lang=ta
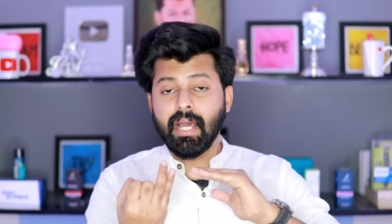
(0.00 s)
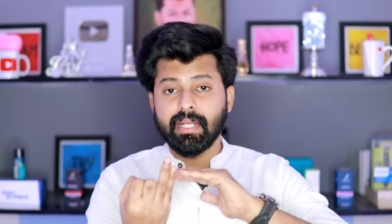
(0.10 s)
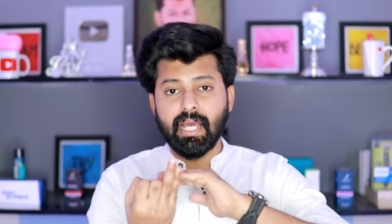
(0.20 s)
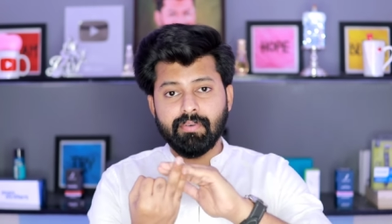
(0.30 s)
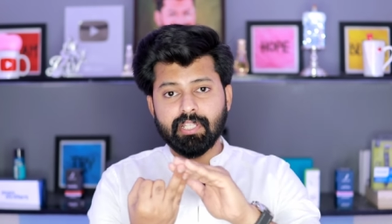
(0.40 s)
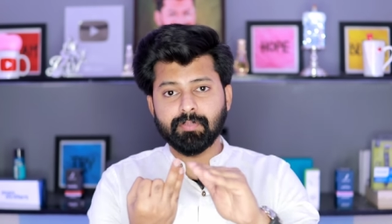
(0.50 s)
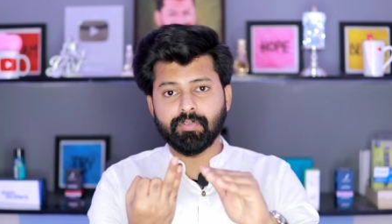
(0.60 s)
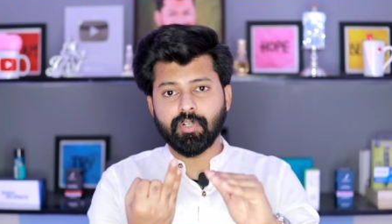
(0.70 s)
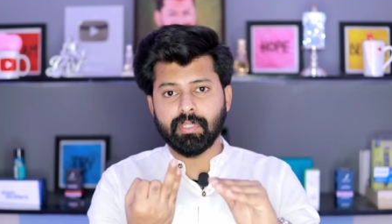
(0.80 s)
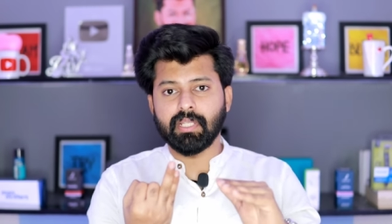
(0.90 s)
அண்ட் ஆவரேஜ்
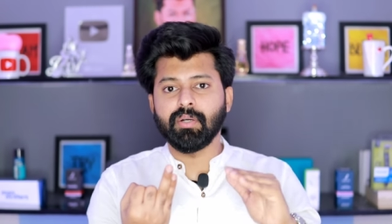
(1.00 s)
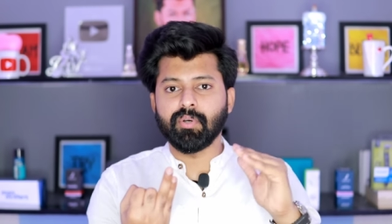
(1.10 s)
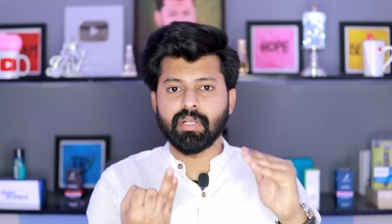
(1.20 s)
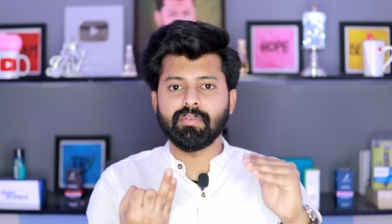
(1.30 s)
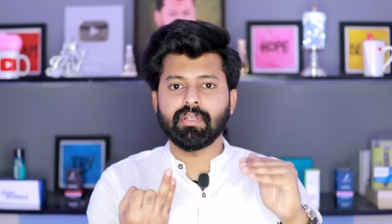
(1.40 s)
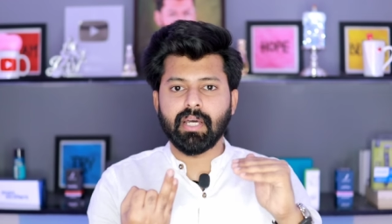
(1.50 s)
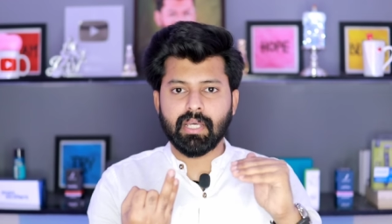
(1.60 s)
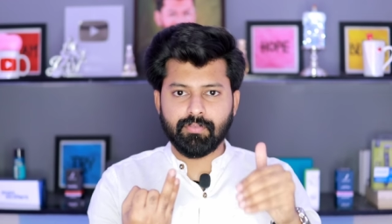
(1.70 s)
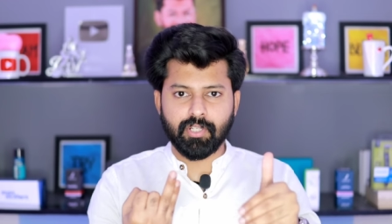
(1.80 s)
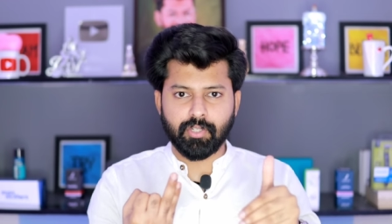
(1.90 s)
பர்ஃபார்மிங்கில் ஓரளவுக்கு
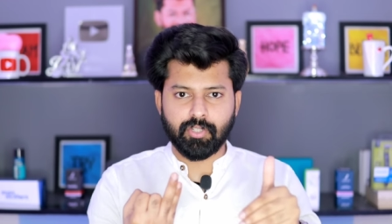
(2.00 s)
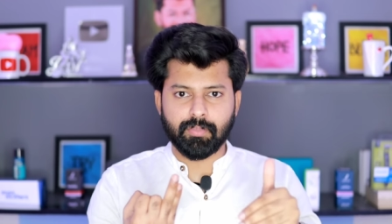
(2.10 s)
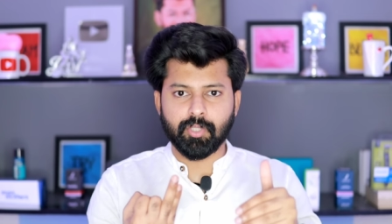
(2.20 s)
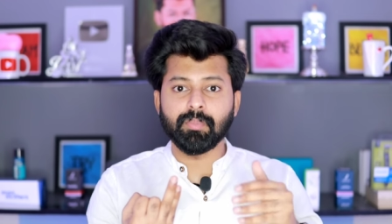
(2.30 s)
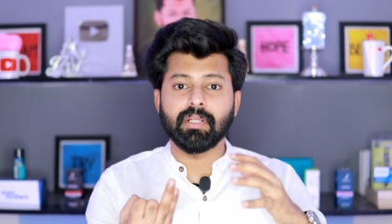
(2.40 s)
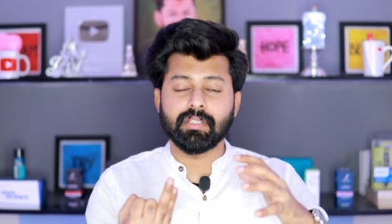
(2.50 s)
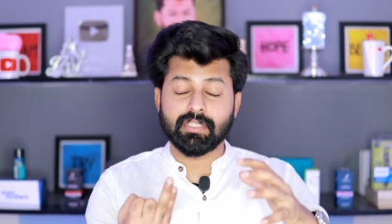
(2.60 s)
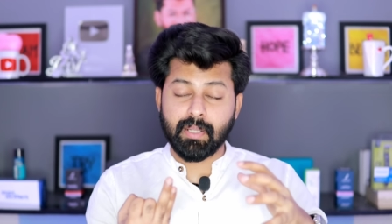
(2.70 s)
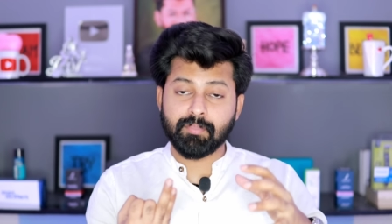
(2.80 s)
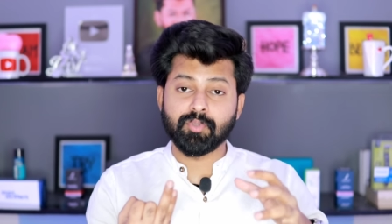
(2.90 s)
ஹேர் ஃபாலை கண்ட்ரோல் பண்ணும் அண்ட்
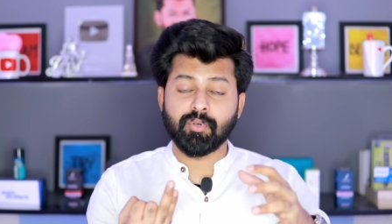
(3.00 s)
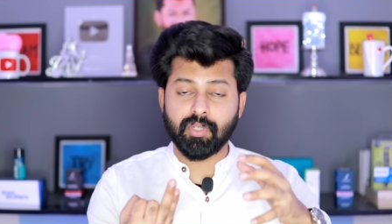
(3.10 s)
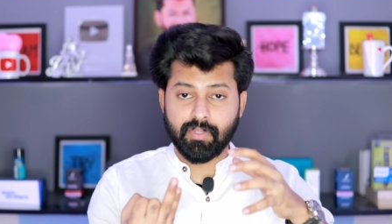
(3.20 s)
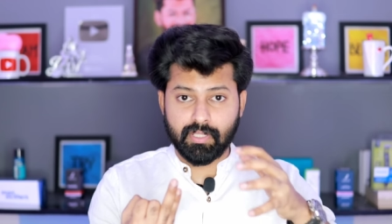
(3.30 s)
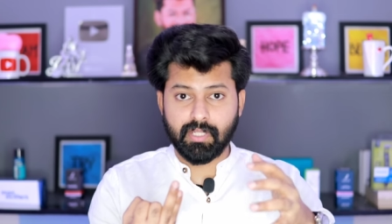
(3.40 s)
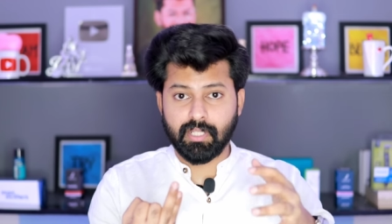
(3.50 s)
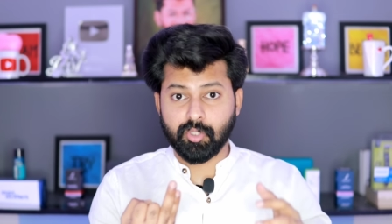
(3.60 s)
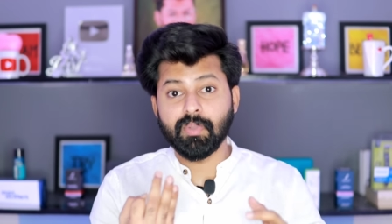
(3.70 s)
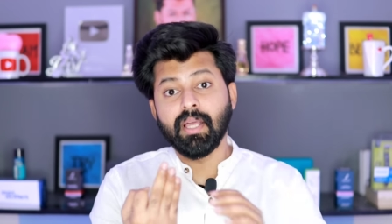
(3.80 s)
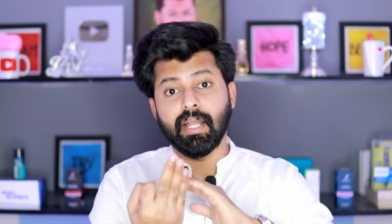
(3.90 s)
ஷாம்பும் ஓரளவுக்கு
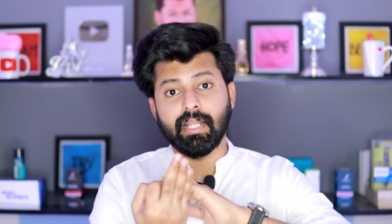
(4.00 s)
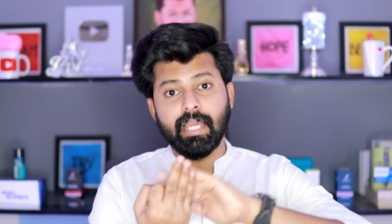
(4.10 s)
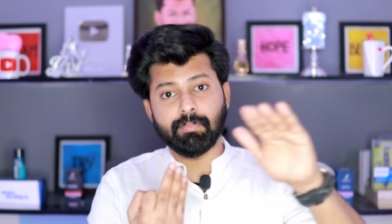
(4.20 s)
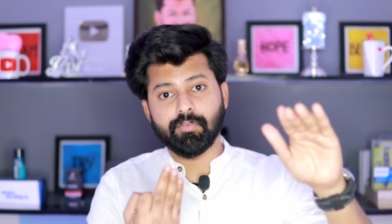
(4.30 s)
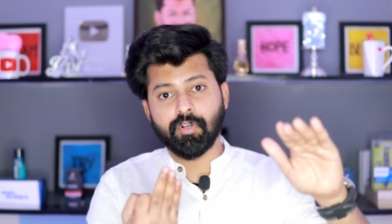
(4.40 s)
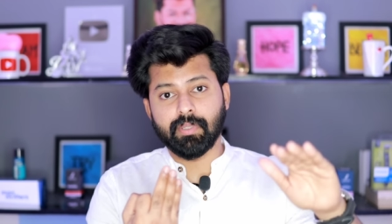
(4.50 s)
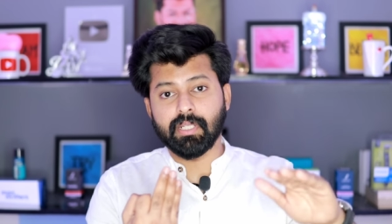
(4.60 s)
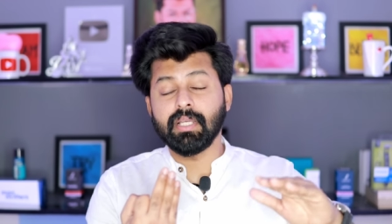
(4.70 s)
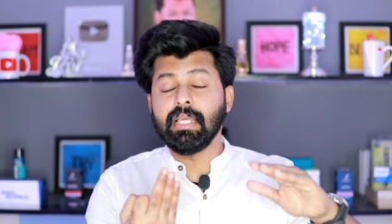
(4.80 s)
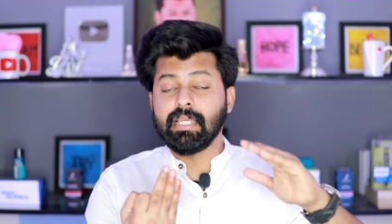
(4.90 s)
நல்லாயிருக்கும் அண்ட் ஹை
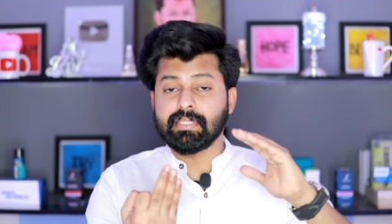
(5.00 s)
பர்ஃபார்மிங்கில்